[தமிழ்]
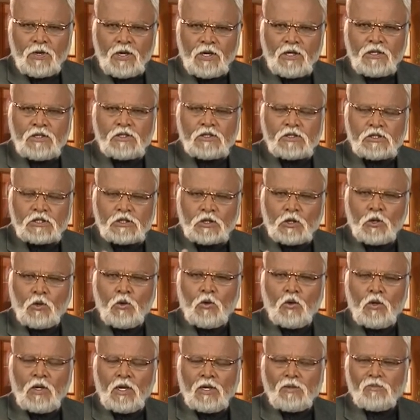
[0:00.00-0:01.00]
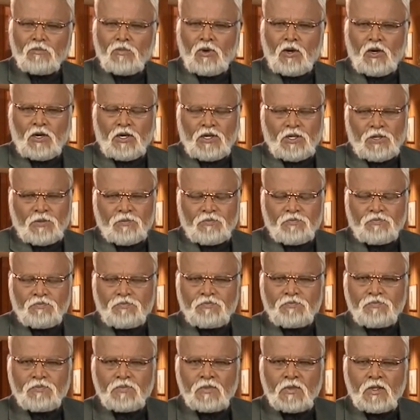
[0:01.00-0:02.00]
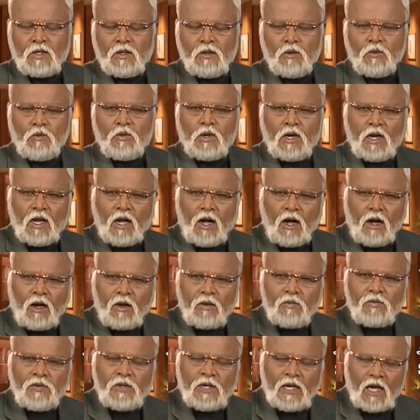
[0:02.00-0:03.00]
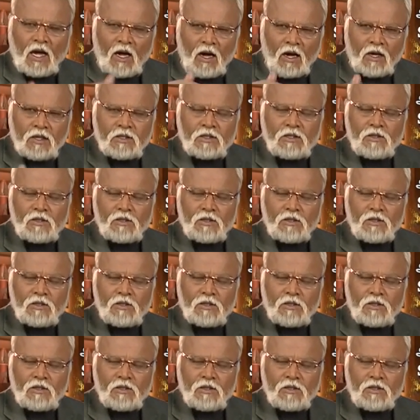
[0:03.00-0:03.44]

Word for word: ஸ்பிரிட் சோல் அண்ட் பாடி உங்கள் ஆவி